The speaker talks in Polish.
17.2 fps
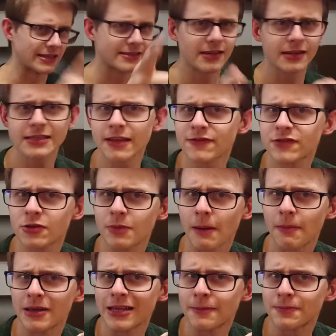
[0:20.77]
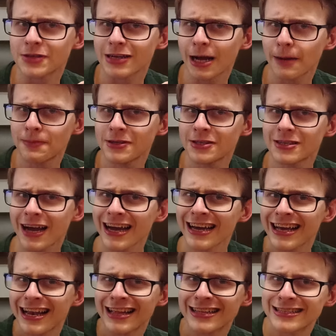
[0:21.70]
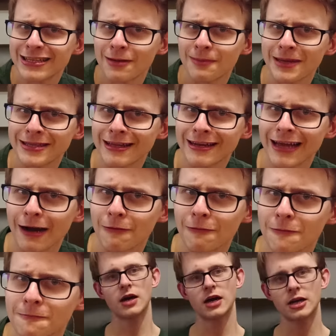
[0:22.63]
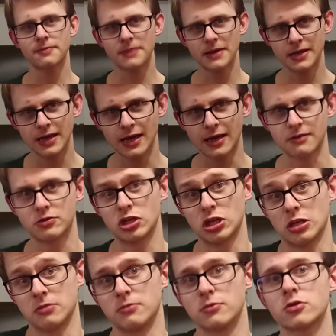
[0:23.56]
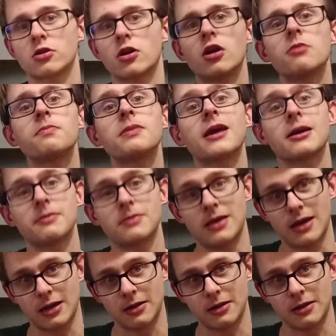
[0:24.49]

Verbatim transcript: Więc zostaw suba, by nie przegapić, a ja lecę do materiału. RPG, czyli Role Playing